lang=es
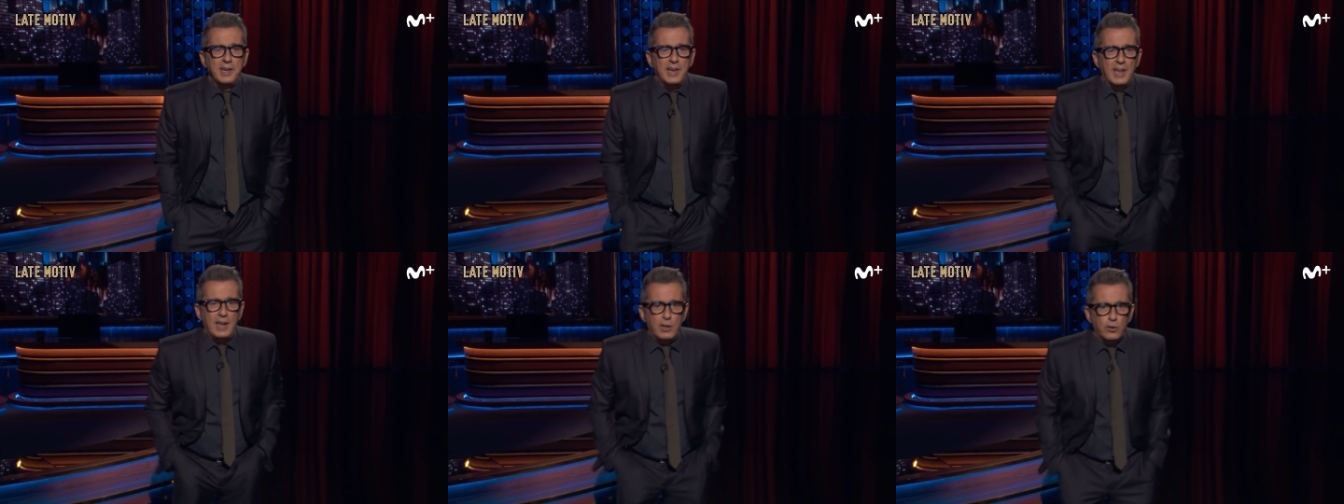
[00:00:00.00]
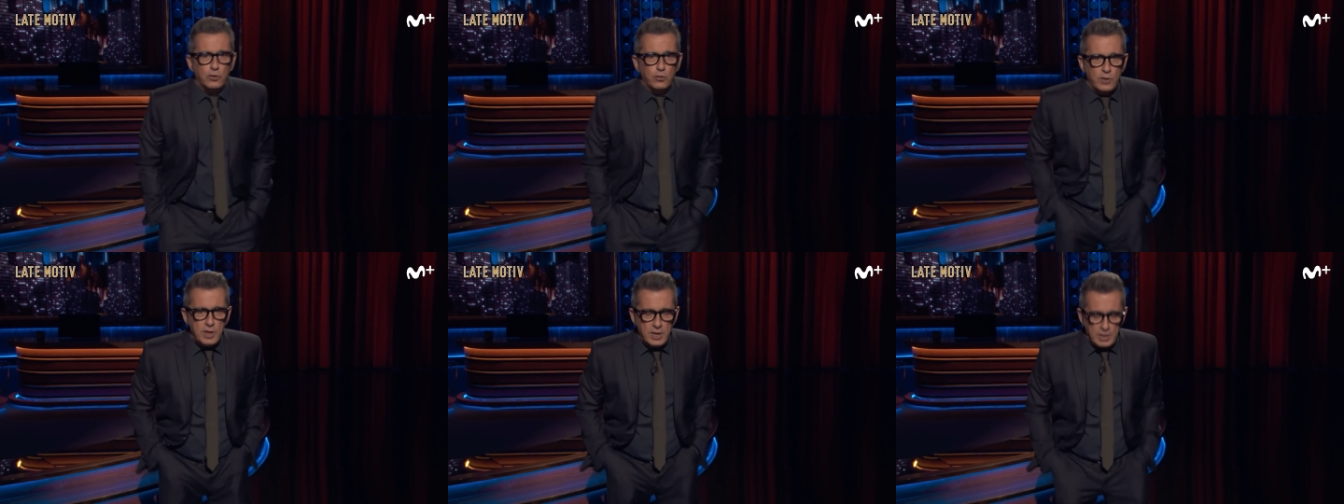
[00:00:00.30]
que le
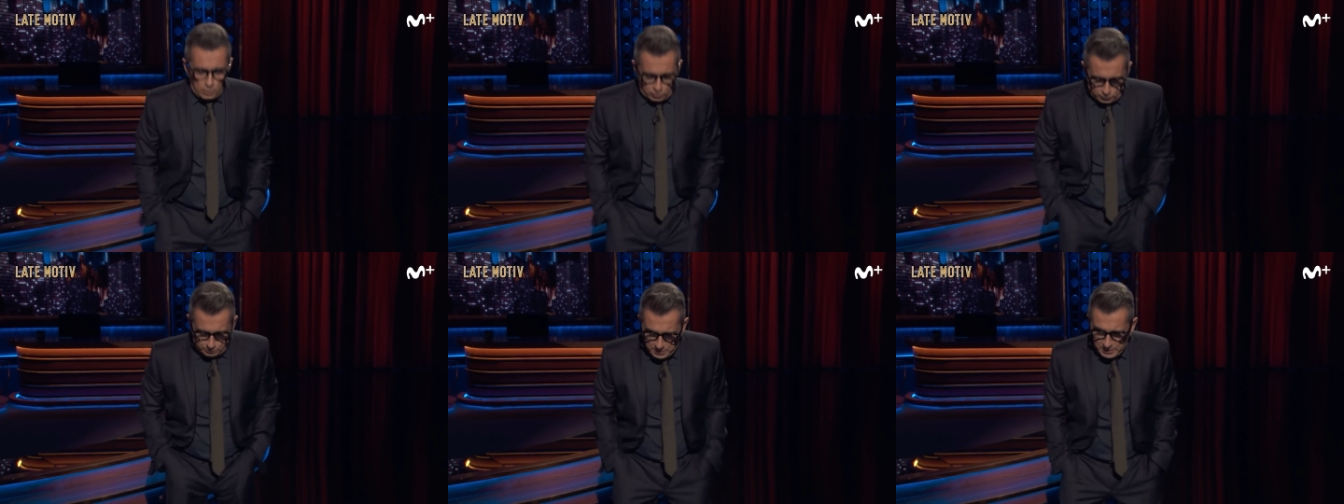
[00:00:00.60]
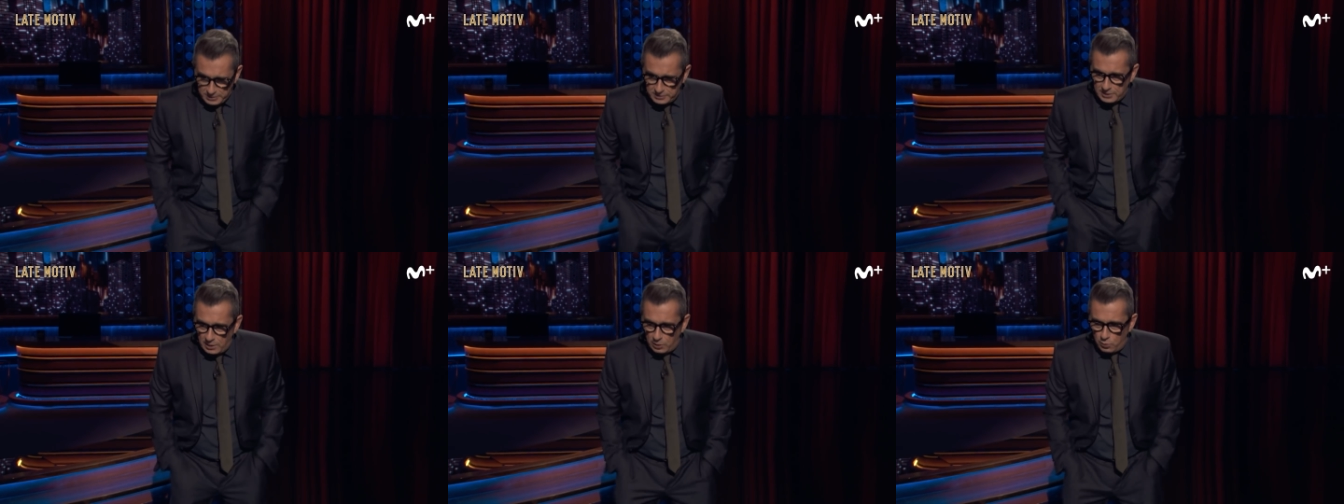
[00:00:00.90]
suenan en los
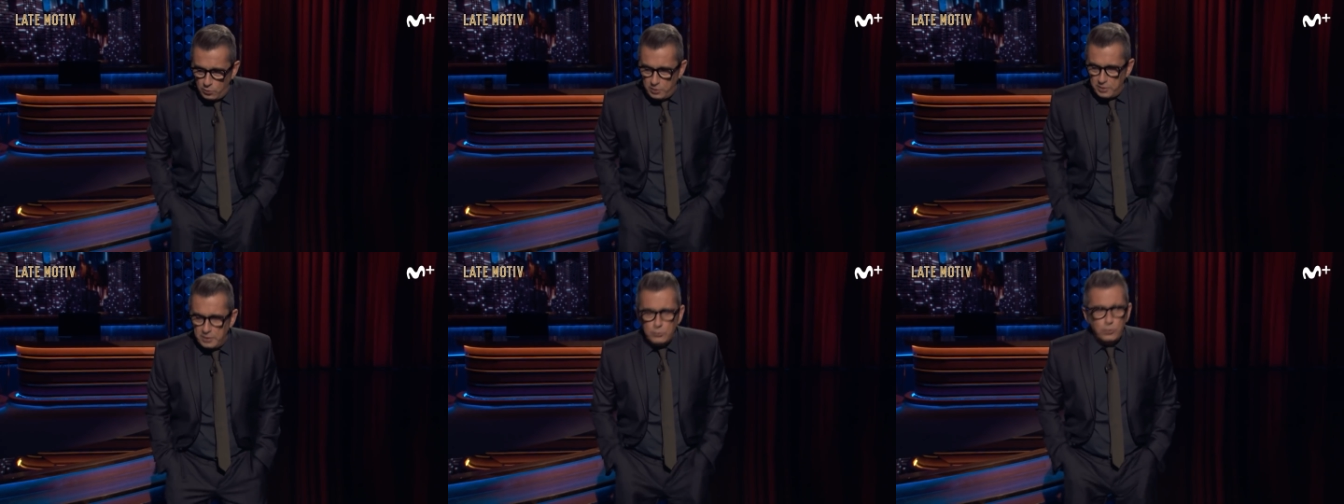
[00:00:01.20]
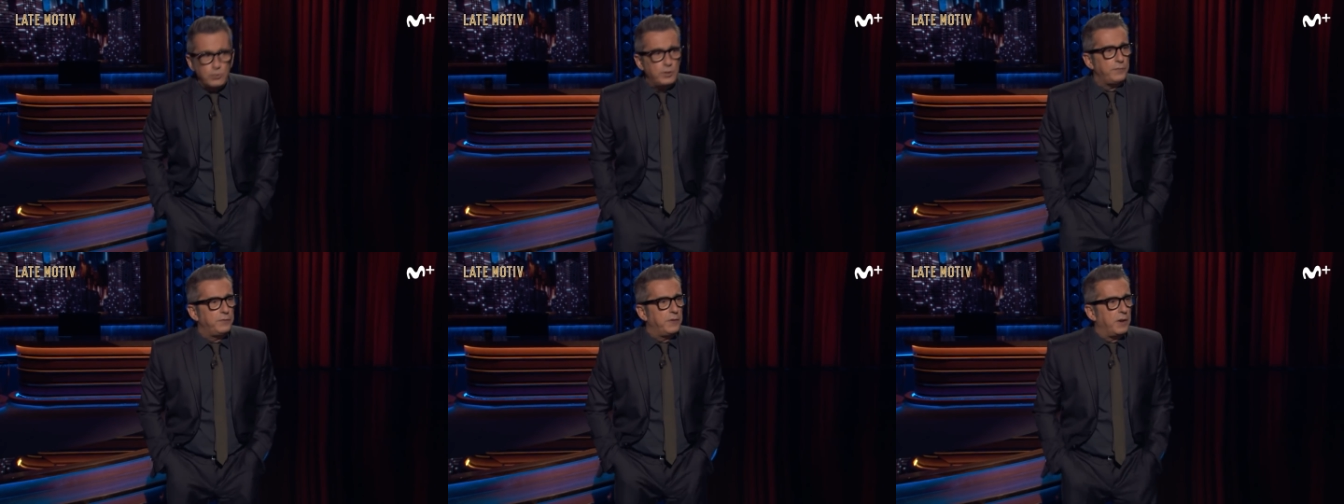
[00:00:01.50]
pantalones,
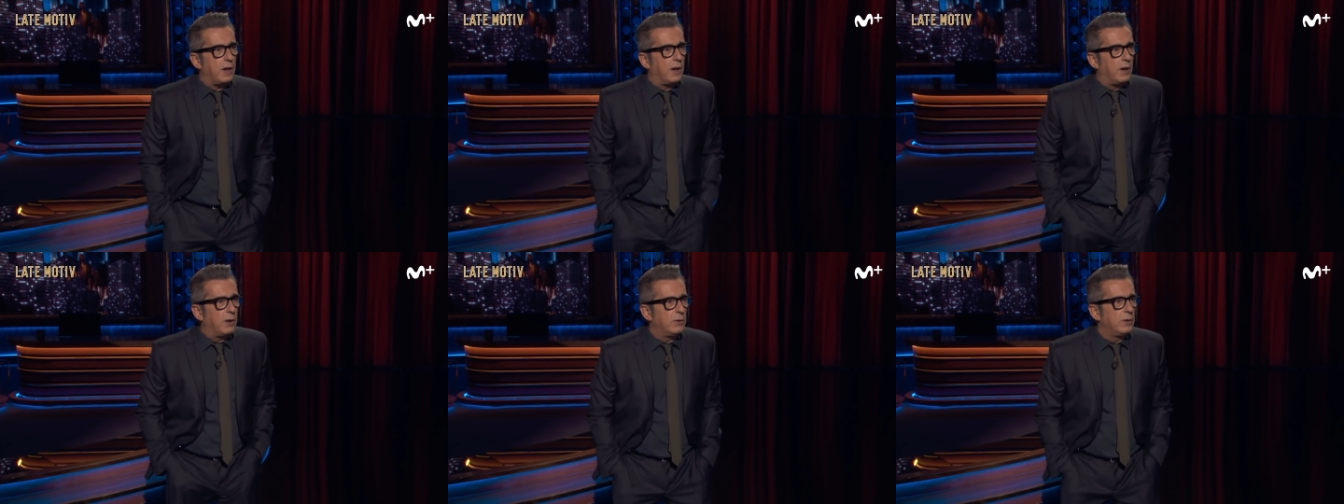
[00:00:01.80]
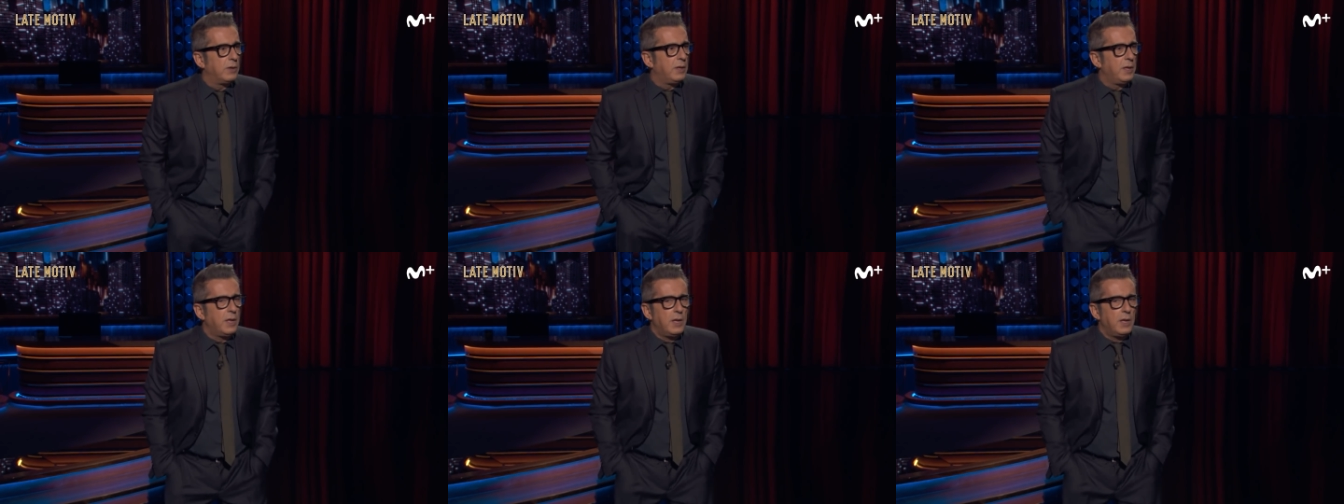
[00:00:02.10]
¿tú te has fijado?